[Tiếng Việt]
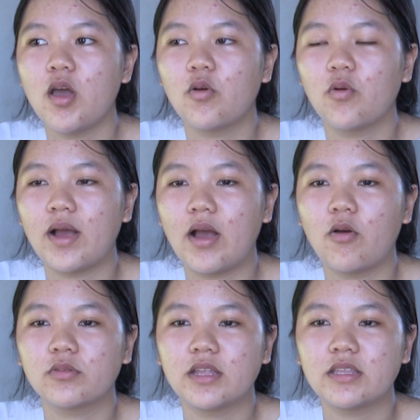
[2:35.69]
cố gắng
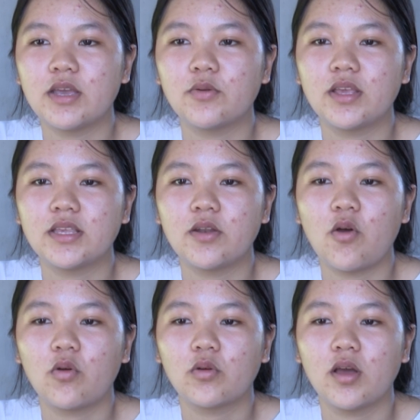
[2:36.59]
học thật nhiều để
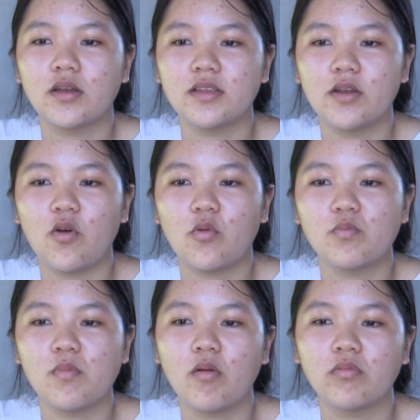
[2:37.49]
dân học
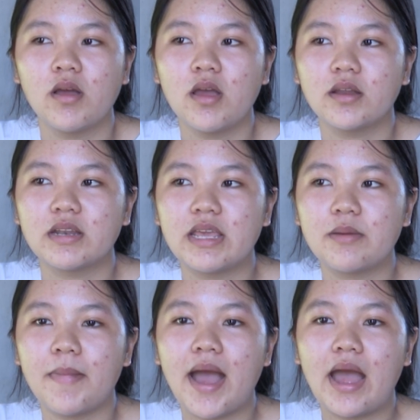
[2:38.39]
bổng để
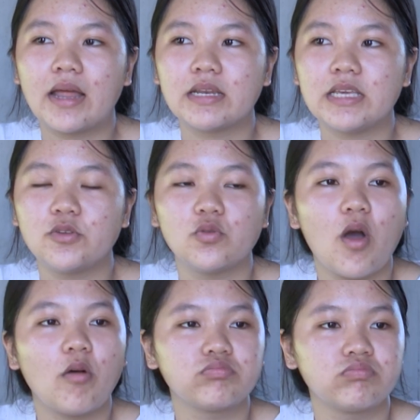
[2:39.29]
mà đi du học.